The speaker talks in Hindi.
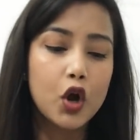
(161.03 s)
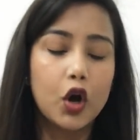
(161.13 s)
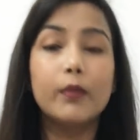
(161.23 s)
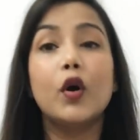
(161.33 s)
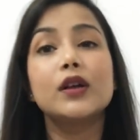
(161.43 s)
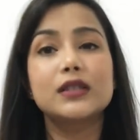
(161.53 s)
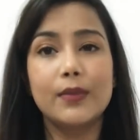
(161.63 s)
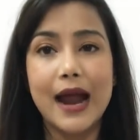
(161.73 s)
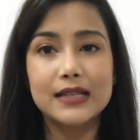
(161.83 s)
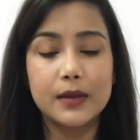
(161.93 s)
और बहुत से
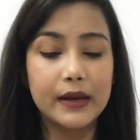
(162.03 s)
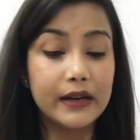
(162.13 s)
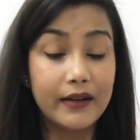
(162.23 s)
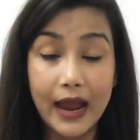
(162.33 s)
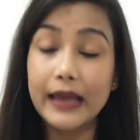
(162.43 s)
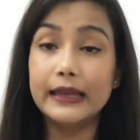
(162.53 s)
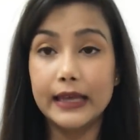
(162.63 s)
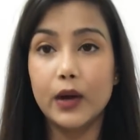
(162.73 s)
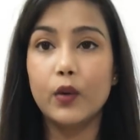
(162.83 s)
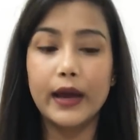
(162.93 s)
ब्रांड्स के मैंने ट्राई
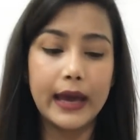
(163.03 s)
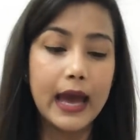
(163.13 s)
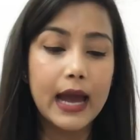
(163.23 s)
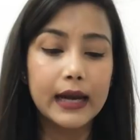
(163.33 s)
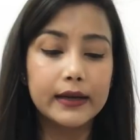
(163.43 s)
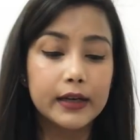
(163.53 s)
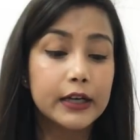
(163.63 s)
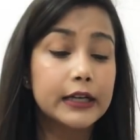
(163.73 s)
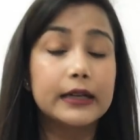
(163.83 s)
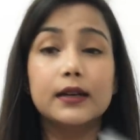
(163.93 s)
किए हुए हैं
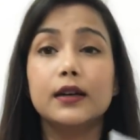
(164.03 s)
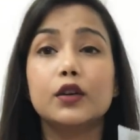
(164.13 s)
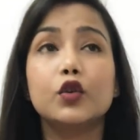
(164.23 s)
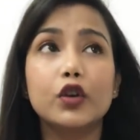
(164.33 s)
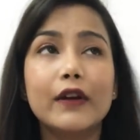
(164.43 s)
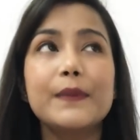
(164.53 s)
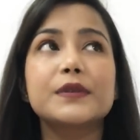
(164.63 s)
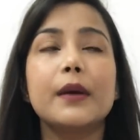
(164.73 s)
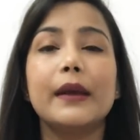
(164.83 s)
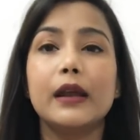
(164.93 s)
एंड गुड
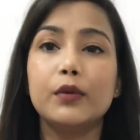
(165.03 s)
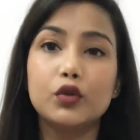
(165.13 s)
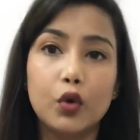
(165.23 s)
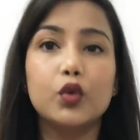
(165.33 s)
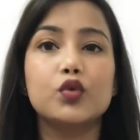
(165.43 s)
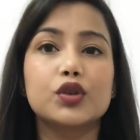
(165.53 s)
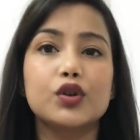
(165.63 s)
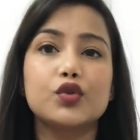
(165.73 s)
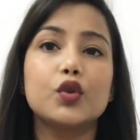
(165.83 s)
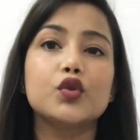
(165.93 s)
वाइब्स का मैंने भी दो यूज़
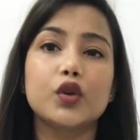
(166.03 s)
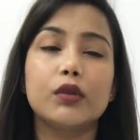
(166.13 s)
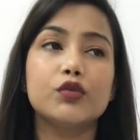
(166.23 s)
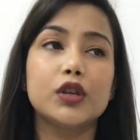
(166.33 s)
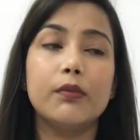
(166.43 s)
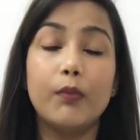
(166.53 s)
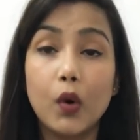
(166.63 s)
कर चुकी हूँ जो कि मुझे